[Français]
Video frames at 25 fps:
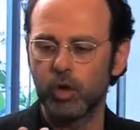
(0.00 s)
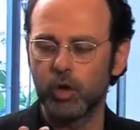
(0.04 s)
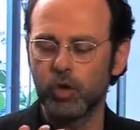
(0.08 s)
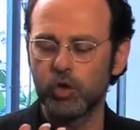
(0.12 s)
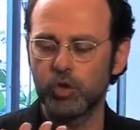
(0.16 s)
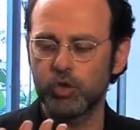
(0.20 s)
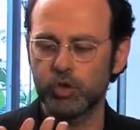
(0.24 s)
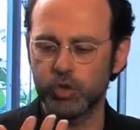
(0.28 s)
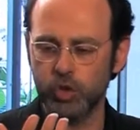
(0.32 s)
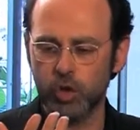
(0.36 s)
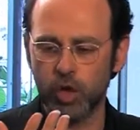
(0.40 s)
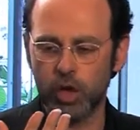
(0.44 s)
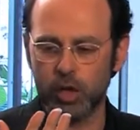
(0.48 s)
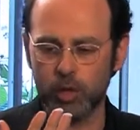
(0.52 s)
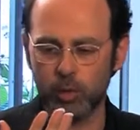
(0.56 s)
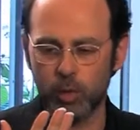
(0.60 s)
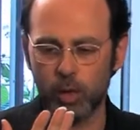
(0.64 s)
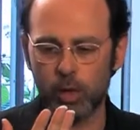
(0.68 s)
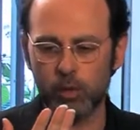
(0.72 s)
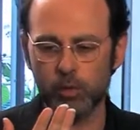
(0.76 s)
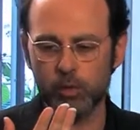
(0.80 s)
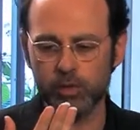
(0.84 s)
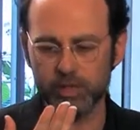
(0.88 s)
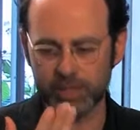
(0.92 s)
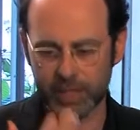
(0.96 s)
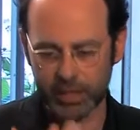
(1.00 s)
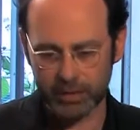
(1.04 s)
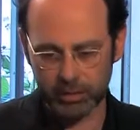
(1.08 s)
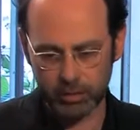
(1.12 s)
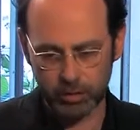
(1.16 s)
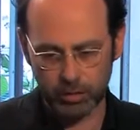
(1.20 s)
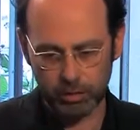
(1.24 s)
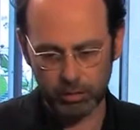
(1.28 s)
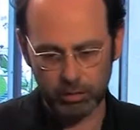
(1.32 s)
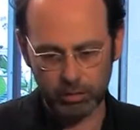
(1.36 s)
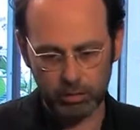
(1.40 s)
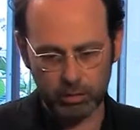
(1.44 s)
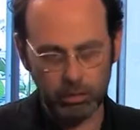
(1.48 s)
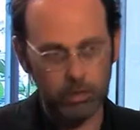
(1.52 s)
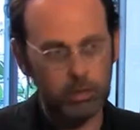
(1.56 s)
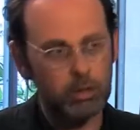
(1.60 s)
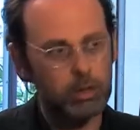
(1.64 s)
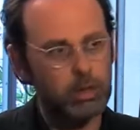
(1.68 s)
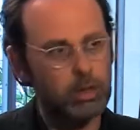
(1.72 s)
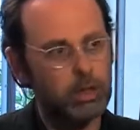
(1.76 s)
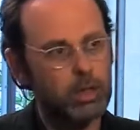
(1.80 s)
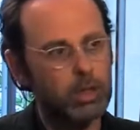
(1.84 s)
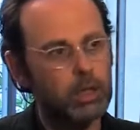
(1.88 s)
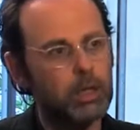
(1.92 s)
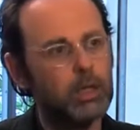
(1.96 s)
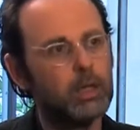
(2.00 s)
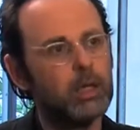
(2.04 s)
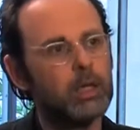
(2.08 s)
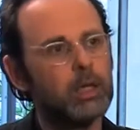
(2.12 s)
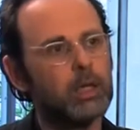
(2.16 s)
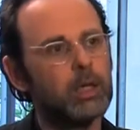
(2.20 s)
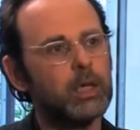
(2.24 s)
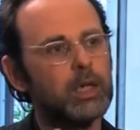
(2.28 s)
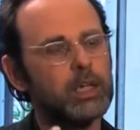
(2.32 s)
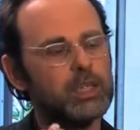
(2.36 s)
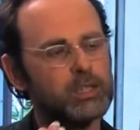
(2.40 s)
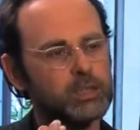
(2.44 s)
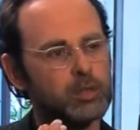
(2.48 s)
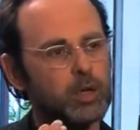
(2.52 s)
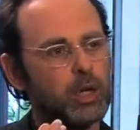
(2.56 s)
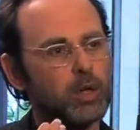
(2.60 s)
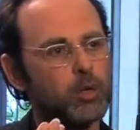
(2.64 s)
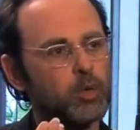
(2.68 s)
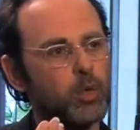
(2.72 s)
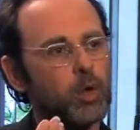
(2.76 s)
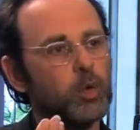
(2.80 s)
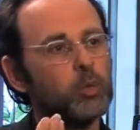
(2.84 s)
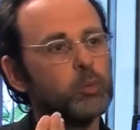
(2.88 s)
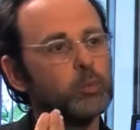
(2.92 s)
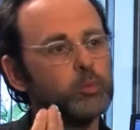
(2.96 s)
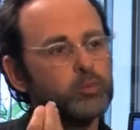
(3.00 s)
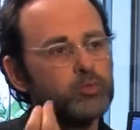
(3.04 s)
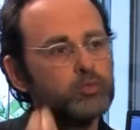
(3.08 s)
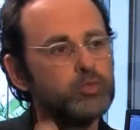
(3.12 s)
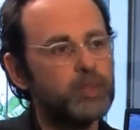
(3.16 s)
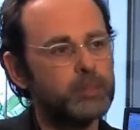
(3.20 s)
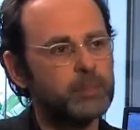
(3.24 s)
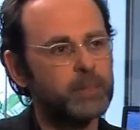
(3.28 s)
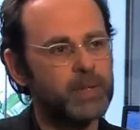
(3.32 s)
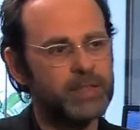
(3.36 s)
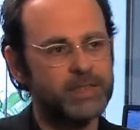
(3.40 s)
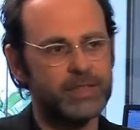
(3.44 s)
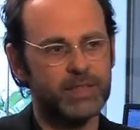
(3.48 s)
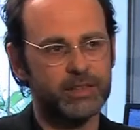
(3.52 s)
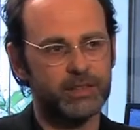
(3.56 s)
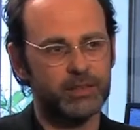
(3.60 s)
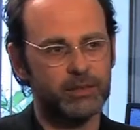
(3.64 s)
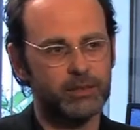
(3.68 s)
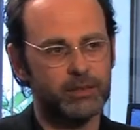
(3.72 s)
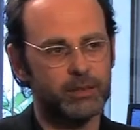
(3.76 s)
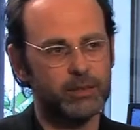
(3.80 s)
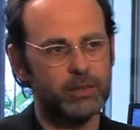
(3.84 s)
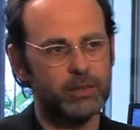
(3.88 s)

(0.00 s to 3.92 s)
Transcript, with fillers: ce à quoi on s'attend et ce à quoi on ne pouvait pas s'attendre.